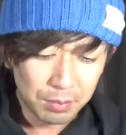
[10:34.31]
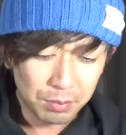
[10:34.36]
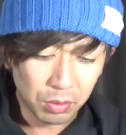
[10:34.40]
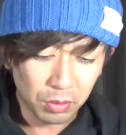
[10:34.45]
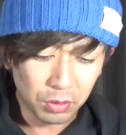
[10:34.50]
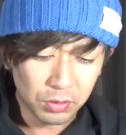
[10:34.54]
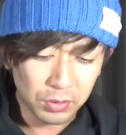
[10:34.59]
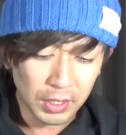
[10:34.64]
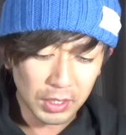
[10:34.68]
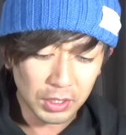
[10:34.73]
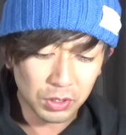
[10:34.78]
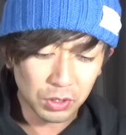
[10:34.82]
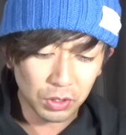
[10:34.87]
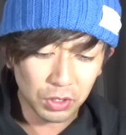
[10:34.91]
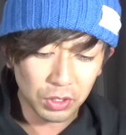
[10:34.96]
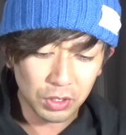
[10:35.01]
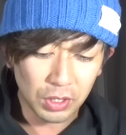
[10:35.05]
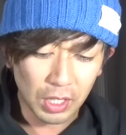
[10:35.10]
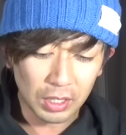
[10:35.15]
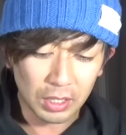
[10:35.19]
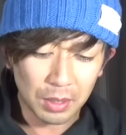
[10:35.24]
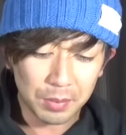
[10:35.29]
僕はそう
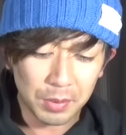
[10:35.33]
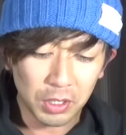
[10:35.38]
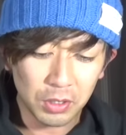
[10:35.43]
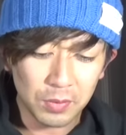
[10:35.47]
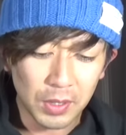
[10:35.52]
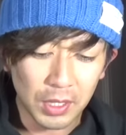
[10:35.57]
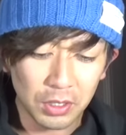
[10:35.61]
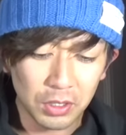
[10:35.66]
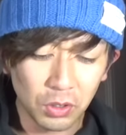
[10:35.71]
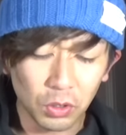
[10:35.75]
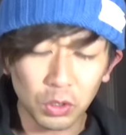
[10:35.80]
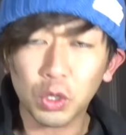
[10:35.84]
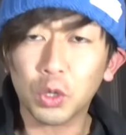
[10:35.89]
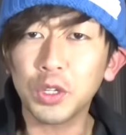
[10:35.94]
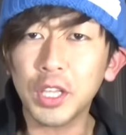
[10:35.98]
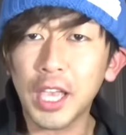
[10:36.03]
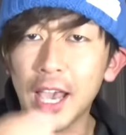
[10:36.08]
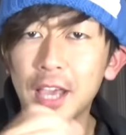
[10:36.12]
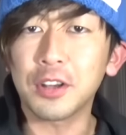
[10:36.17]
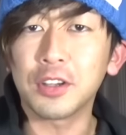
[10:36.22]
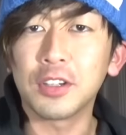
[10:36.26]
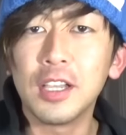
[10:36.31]
いう頭の悪い男
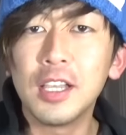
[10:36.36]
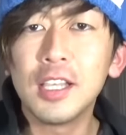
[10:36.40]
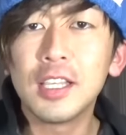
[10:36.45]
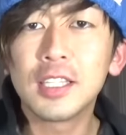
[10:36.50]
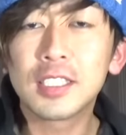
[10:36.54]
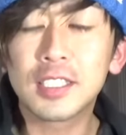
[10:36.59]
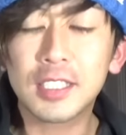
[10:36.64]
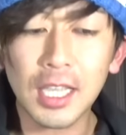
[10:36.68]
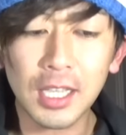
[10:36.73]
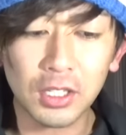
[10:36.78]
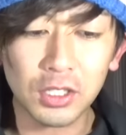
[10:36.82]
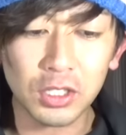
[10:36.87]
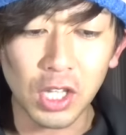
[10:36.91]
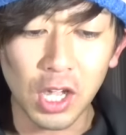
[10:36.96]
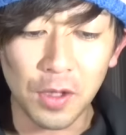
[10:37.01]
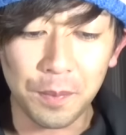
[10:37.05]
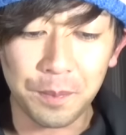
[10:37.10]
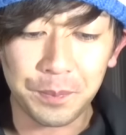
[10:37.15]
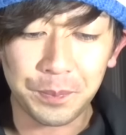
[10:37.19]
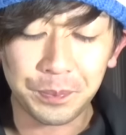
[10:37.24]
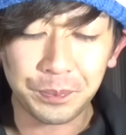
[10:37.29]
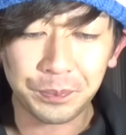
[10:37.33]
である。さあ、行くぞ
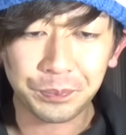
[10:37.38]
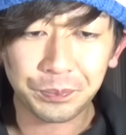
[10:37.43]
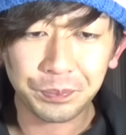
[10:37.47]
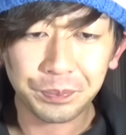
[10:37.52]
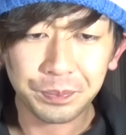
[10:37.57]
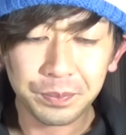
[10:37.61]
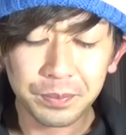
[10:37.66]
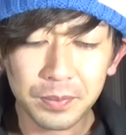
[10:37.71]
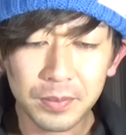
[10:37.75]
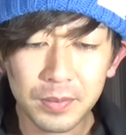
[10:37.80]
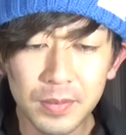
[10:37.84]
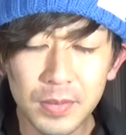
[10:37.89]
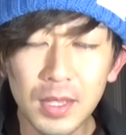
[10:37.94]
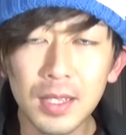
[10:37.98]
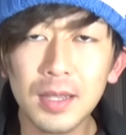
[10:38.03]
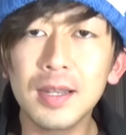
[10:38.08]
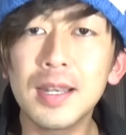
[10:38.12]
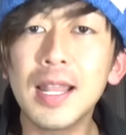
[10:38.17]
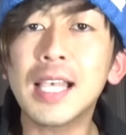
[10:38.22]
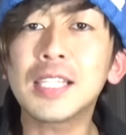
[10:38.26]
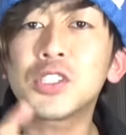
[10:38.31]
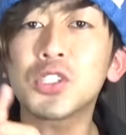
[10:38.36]

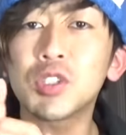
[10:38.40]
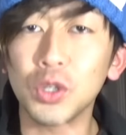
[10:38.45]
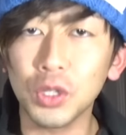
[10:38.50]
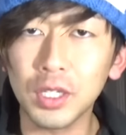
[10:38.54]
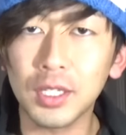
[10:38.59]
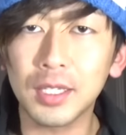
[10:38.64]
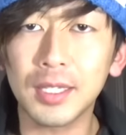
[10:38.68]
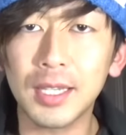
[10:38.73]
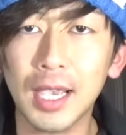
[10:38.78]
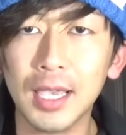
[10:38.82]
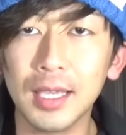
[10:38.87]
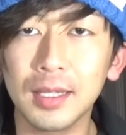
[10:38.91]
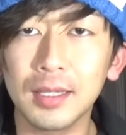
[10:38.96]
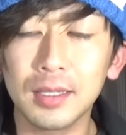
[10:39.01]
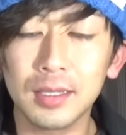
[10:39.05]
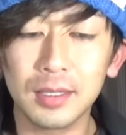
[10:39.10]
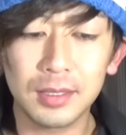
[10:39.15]
ラスト1回。